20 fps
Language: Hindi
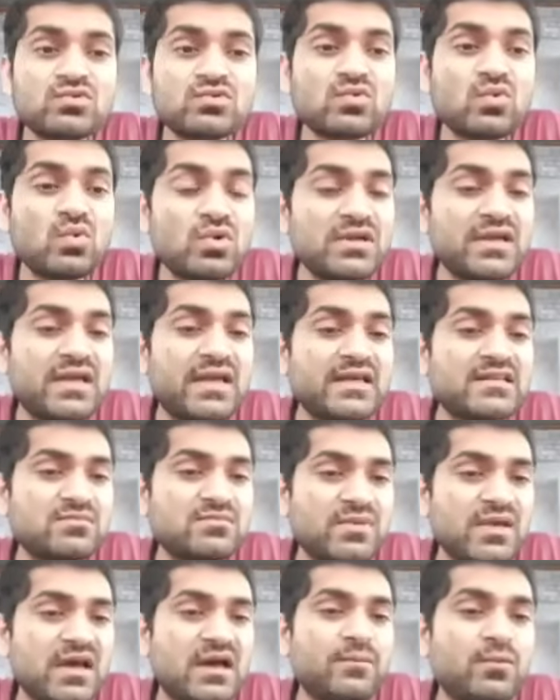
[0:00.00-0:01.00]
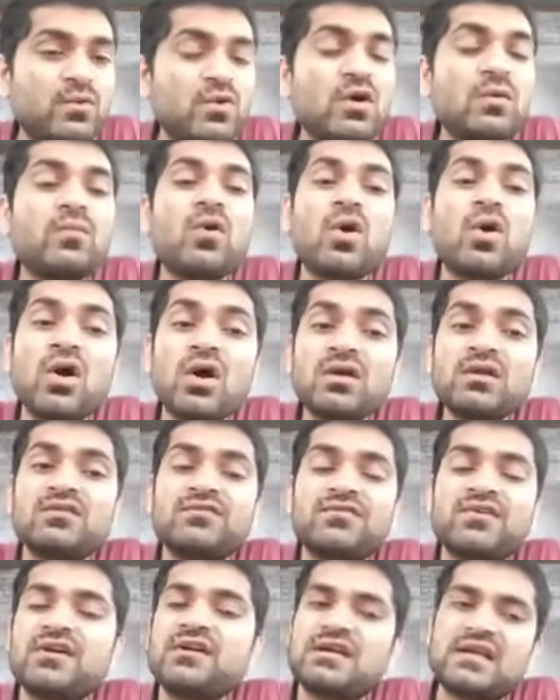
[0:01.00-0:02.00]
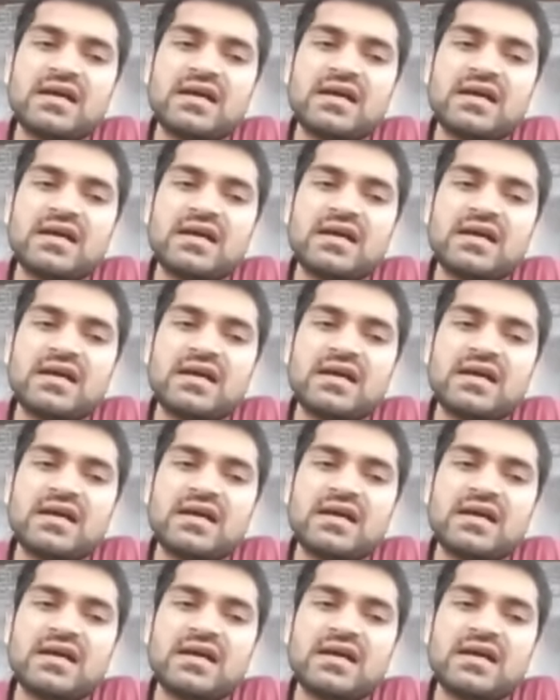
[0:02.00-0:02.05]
उस कोर्ट केस में आपको अब और एफर्ट